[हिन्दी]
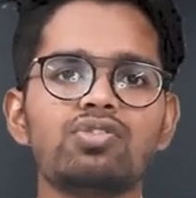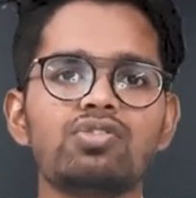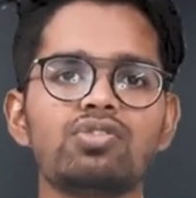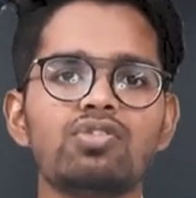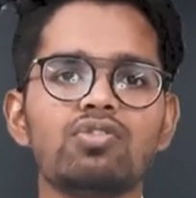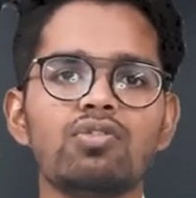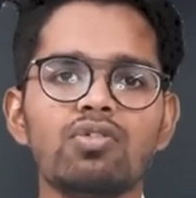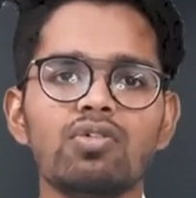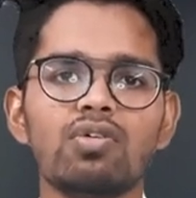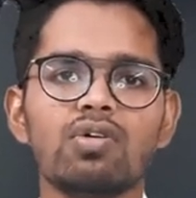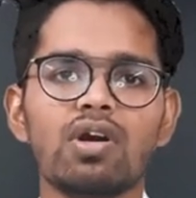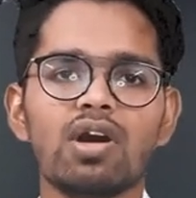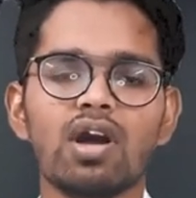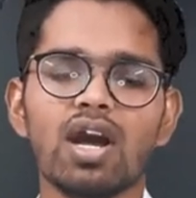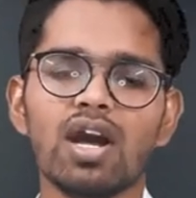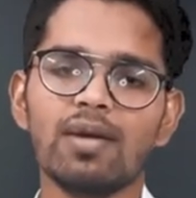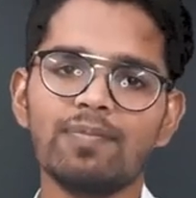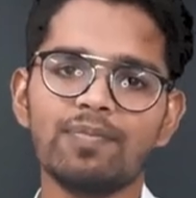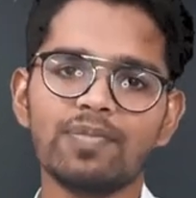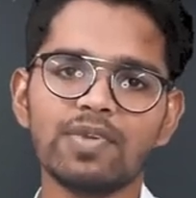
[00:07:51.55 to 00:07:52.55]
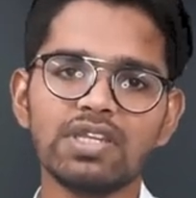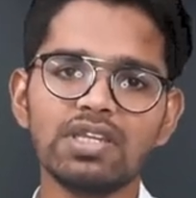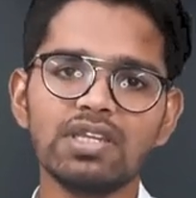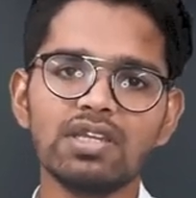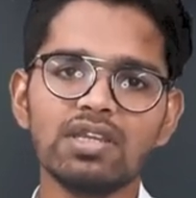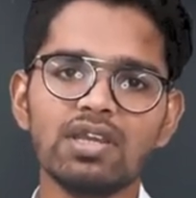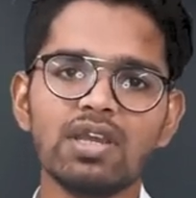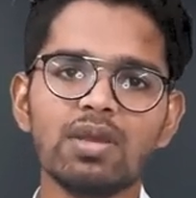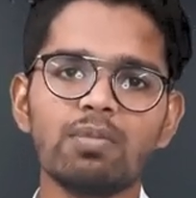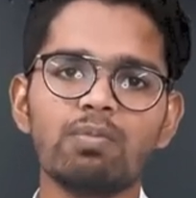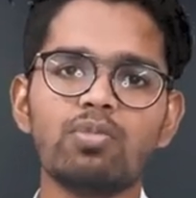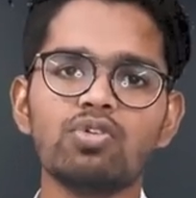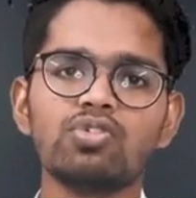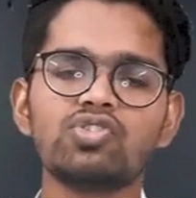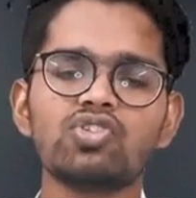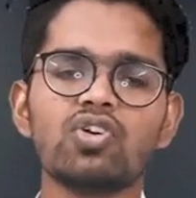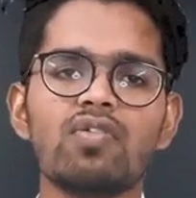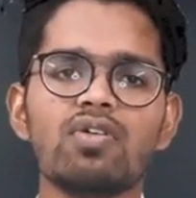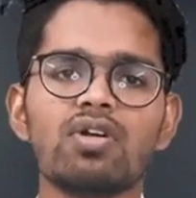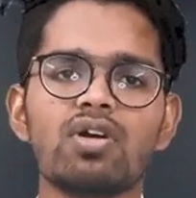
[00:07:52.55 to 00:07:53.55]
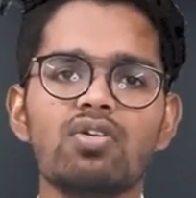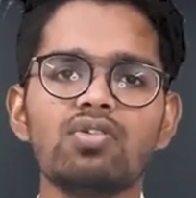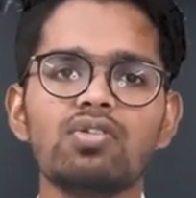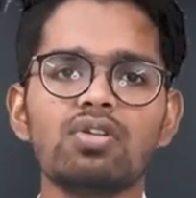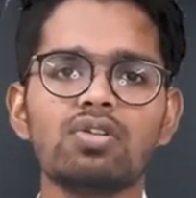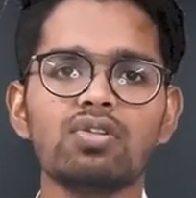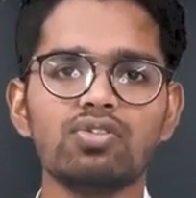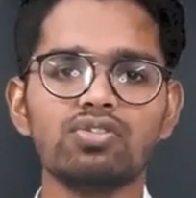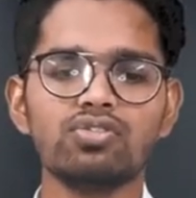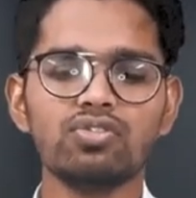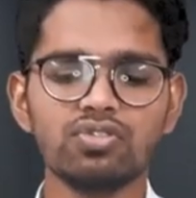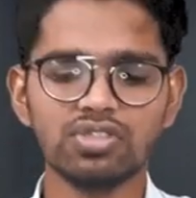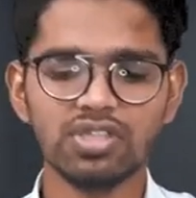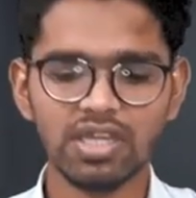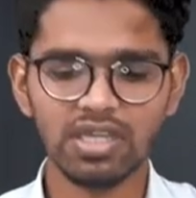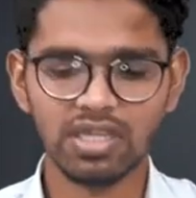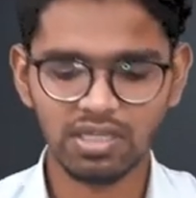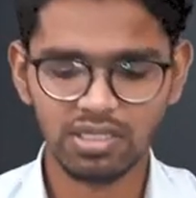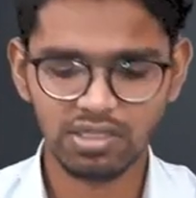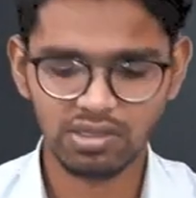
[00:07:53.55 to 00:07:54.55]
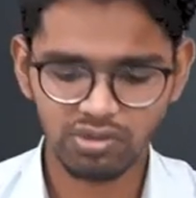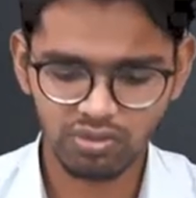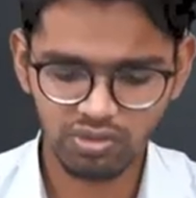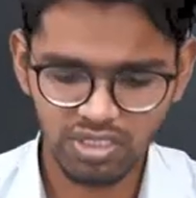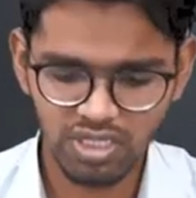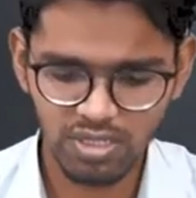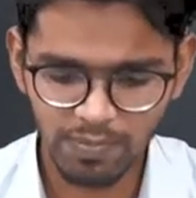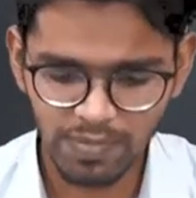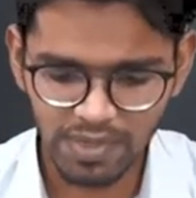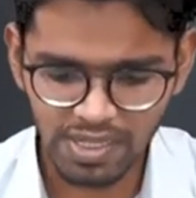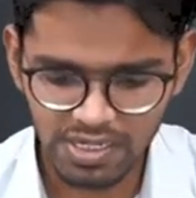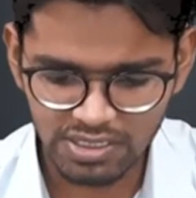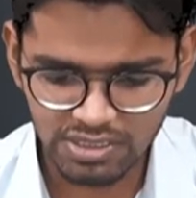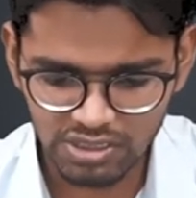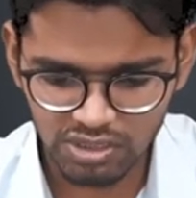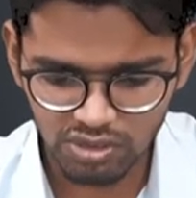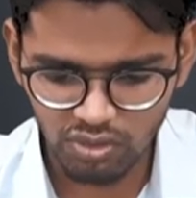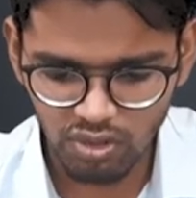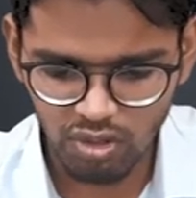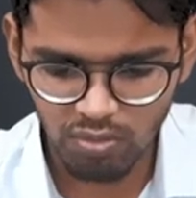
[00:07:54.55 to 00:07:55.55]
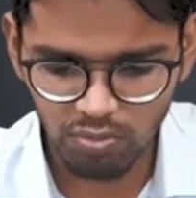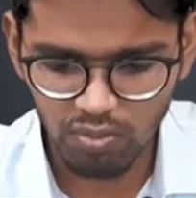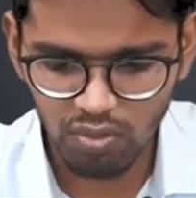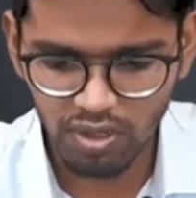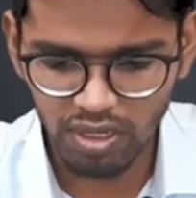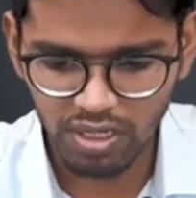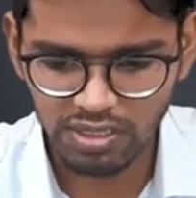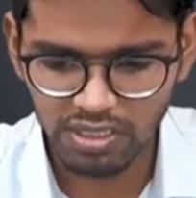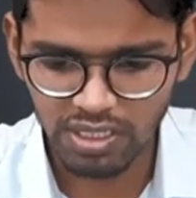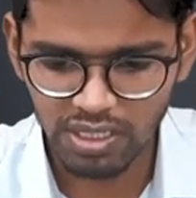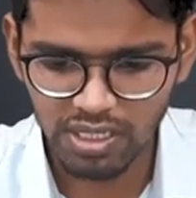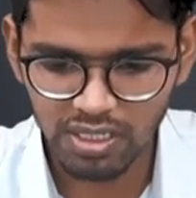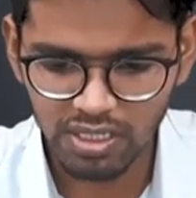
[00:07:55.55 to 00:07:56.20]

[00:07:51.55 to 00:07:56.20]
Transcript: तो आपकी बुक्स ऑफ अकाउंट क्लोज हो जाएंगी तो ये बैलेंस शीट को हमको करना है